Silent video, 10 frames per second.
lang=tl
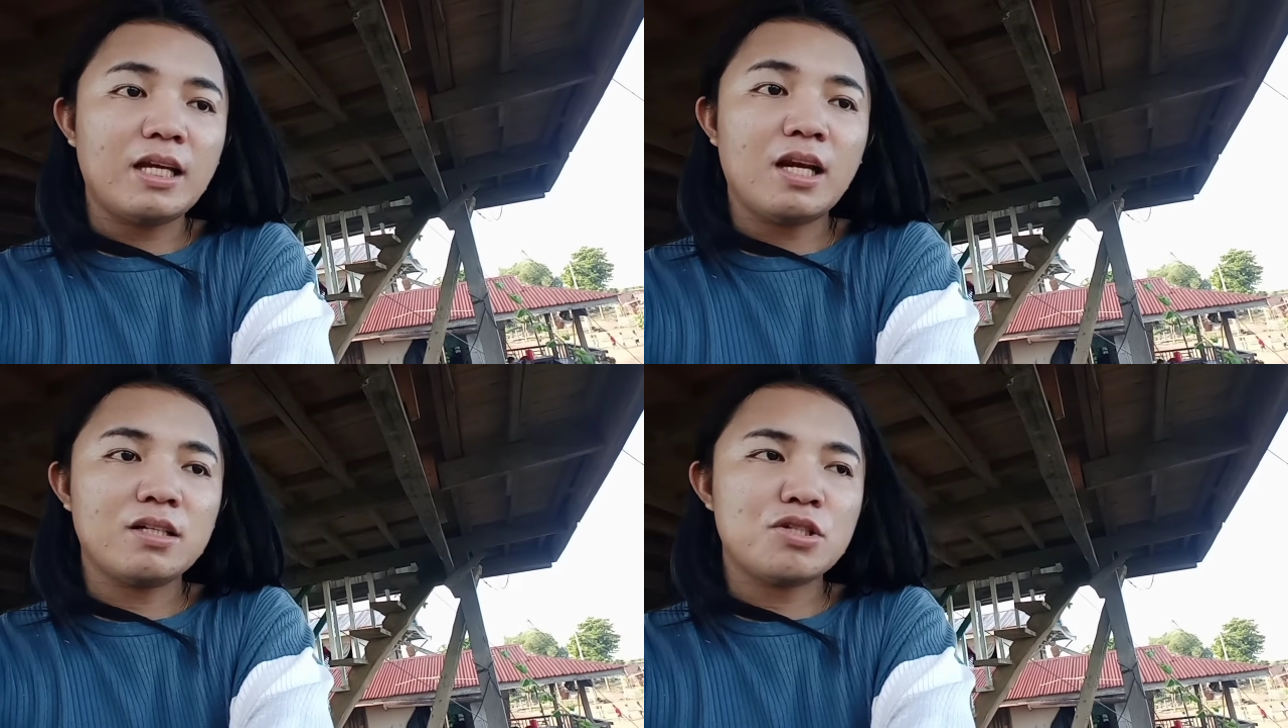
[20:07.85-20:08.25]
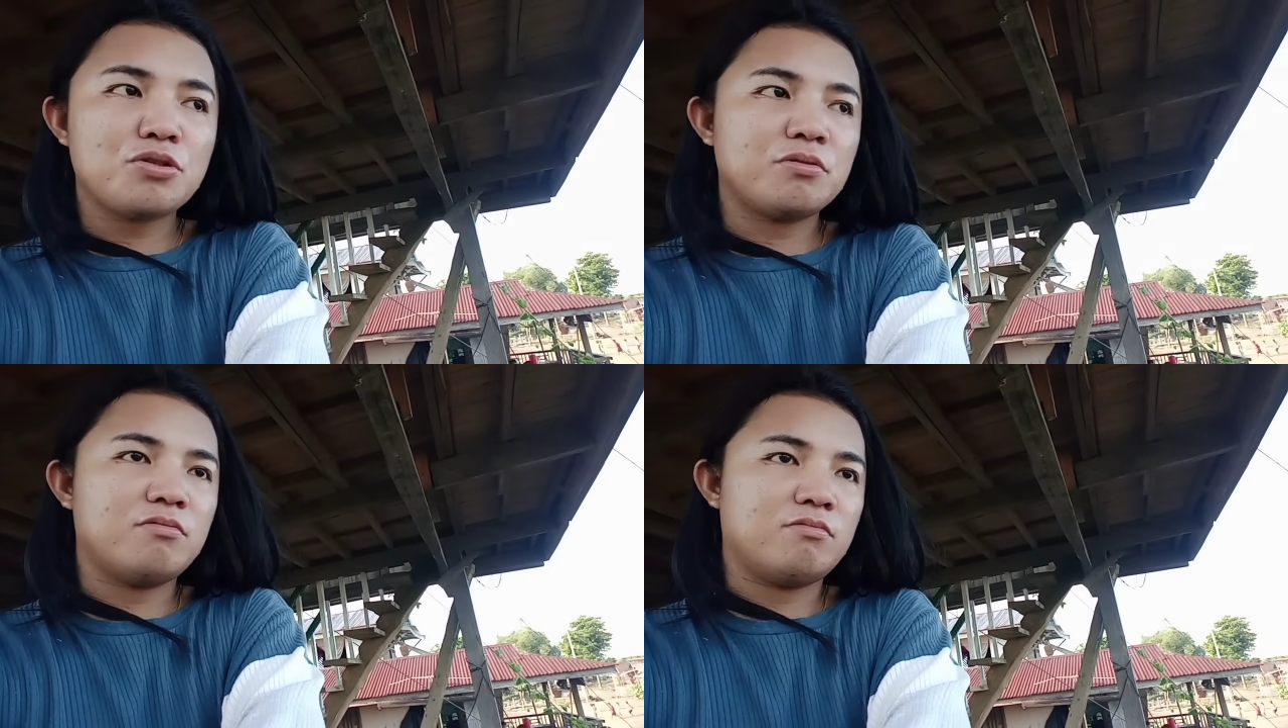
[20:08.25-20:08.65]
9 na lang
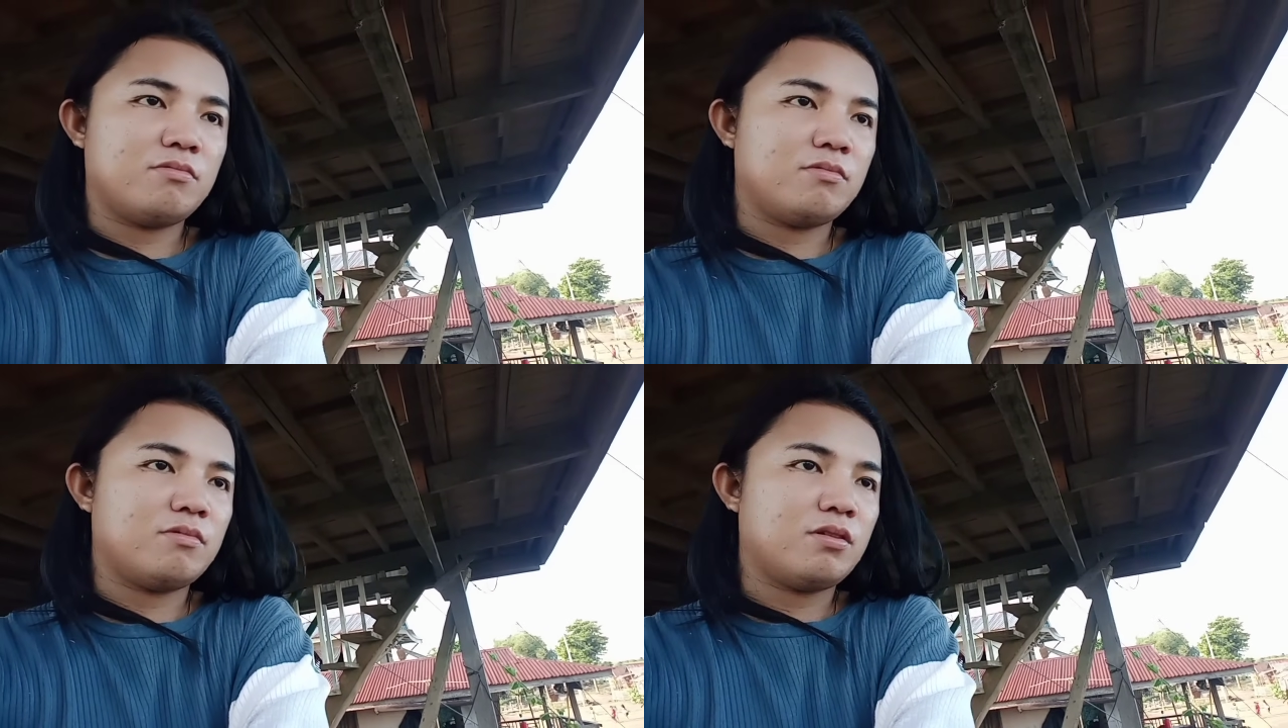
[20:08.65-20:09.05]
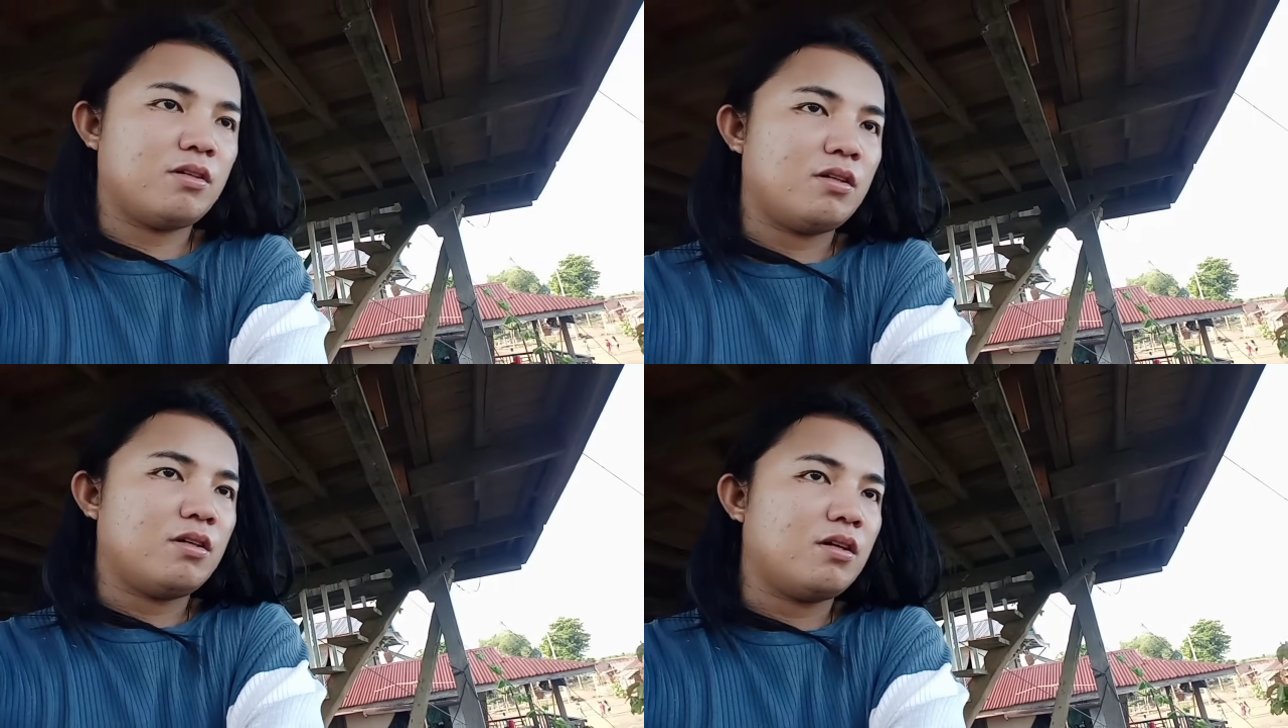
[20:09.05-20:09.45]
jud
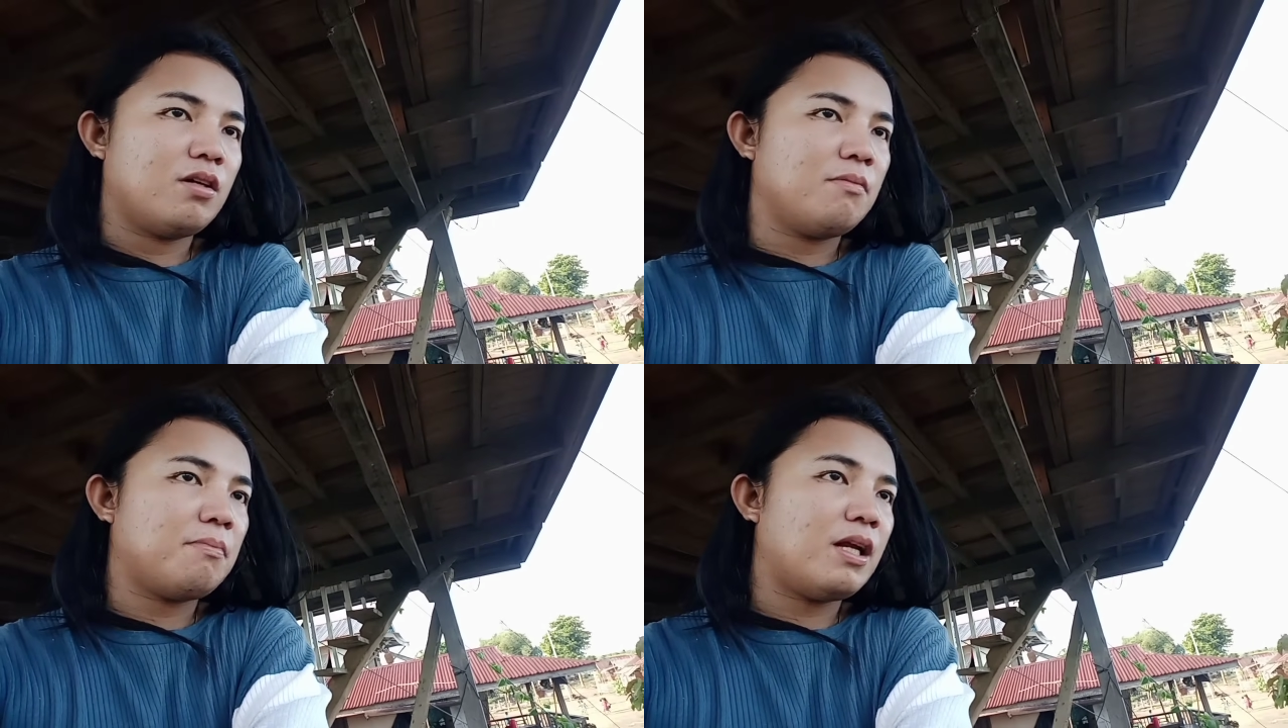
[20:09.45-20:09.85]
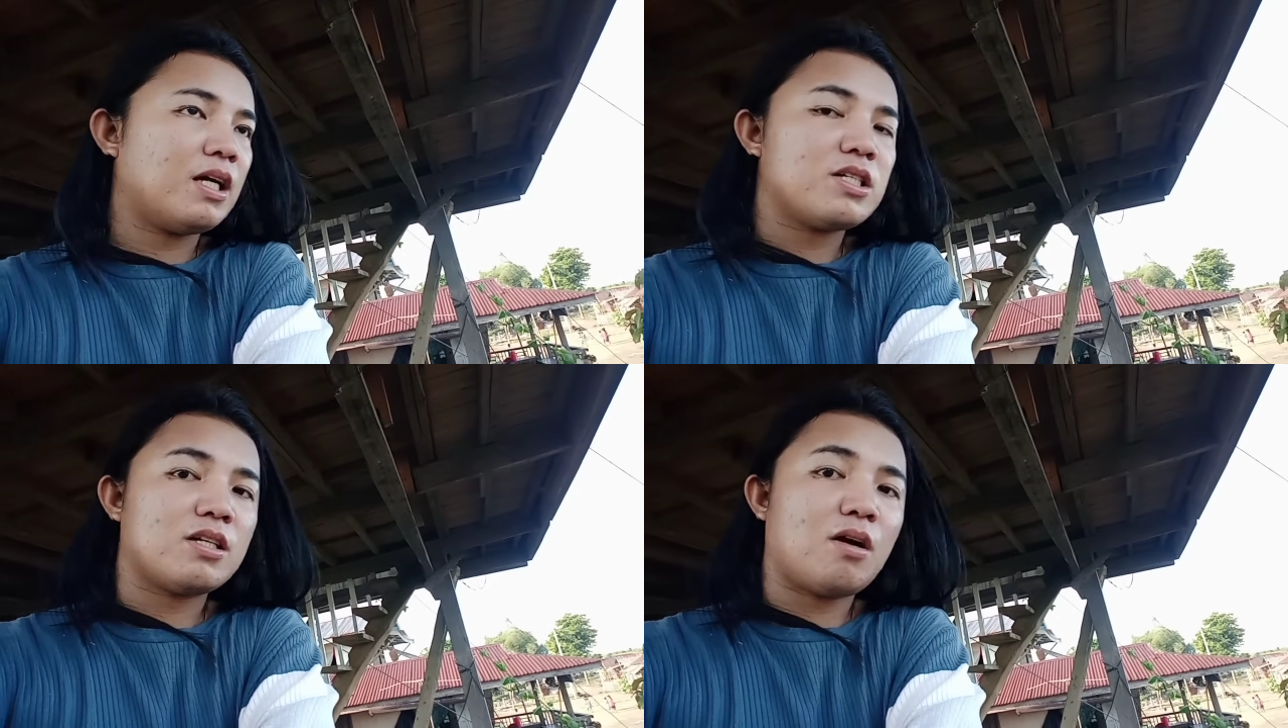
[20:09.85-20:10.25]

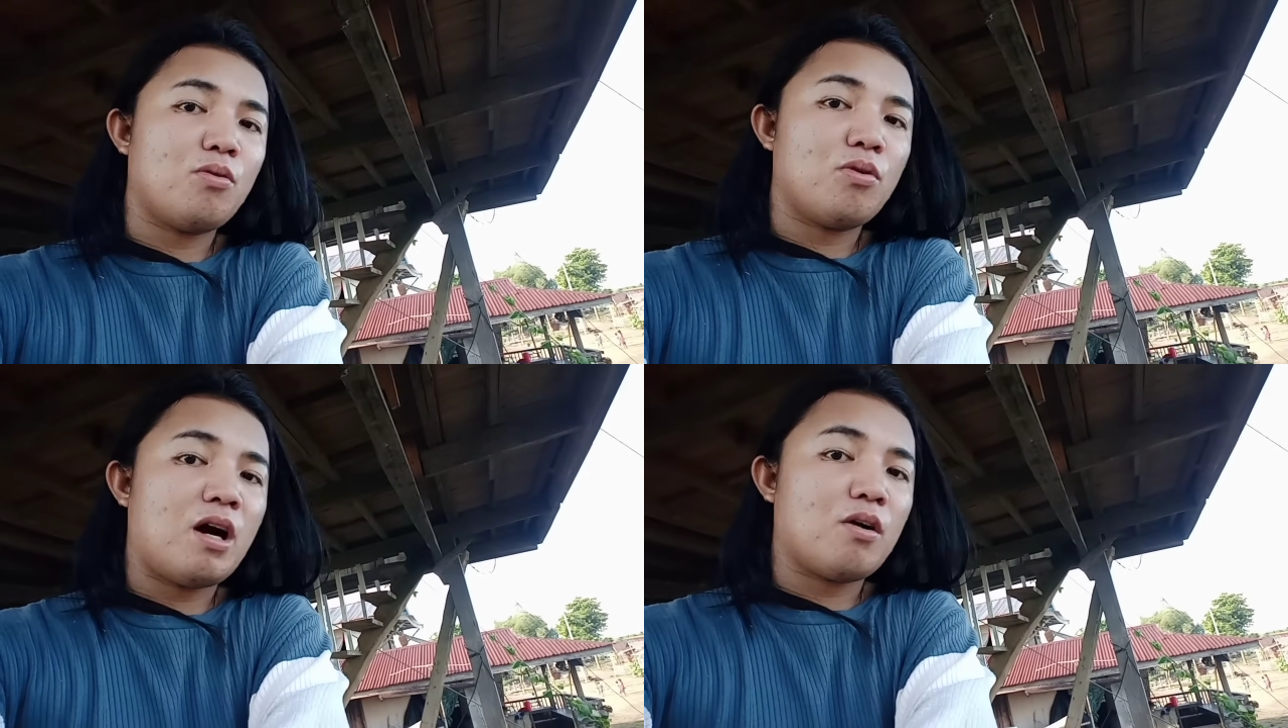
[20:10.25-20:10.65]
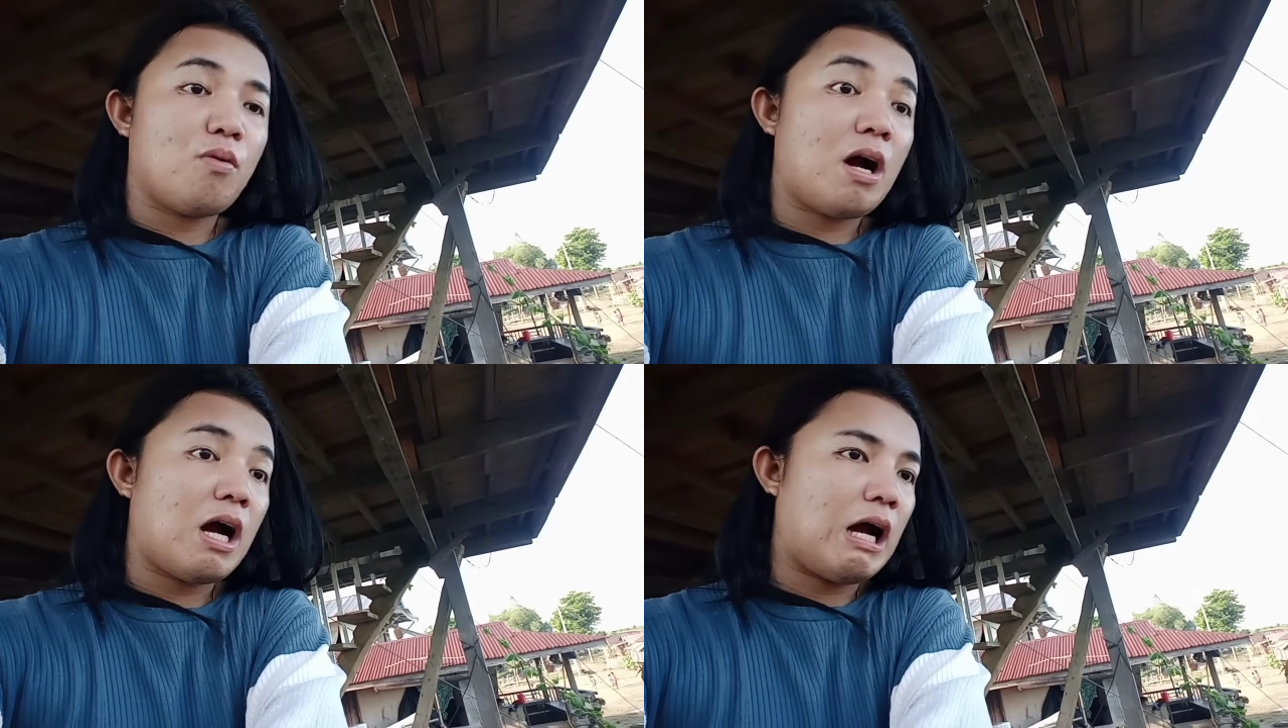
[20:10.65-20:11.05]
palagi siyang
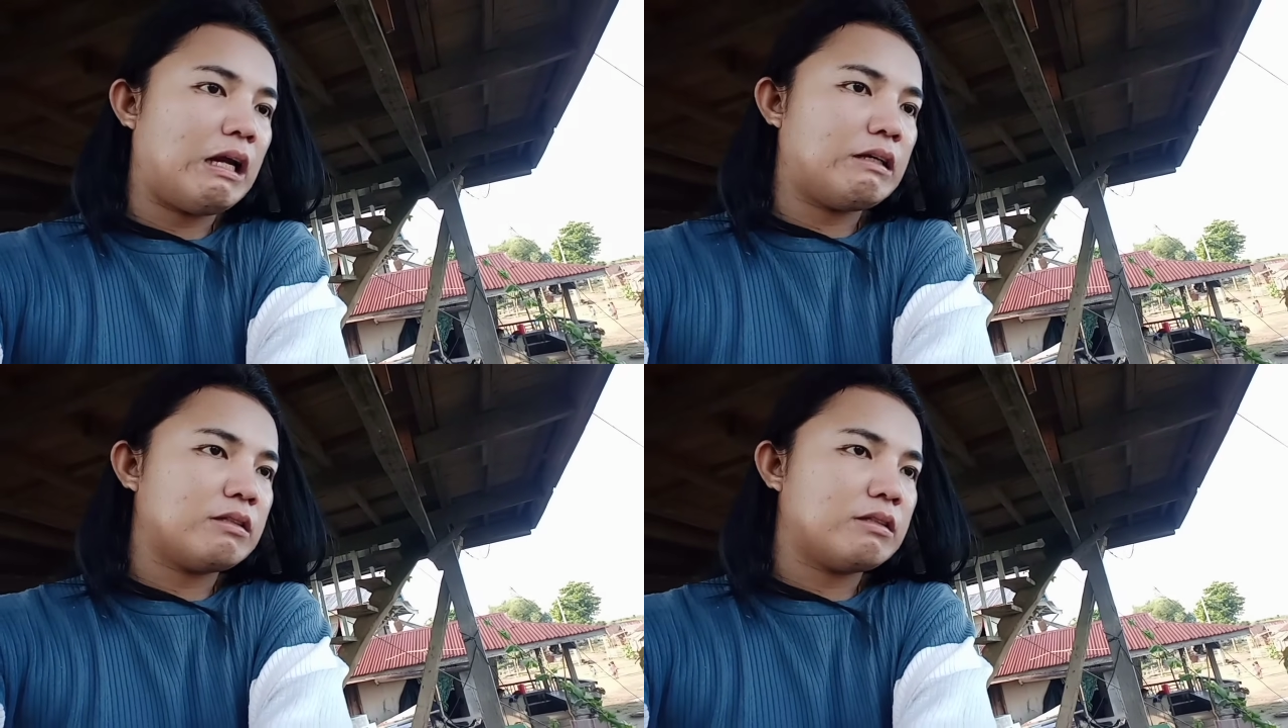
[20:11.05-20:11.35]
nakukuha-kuhaan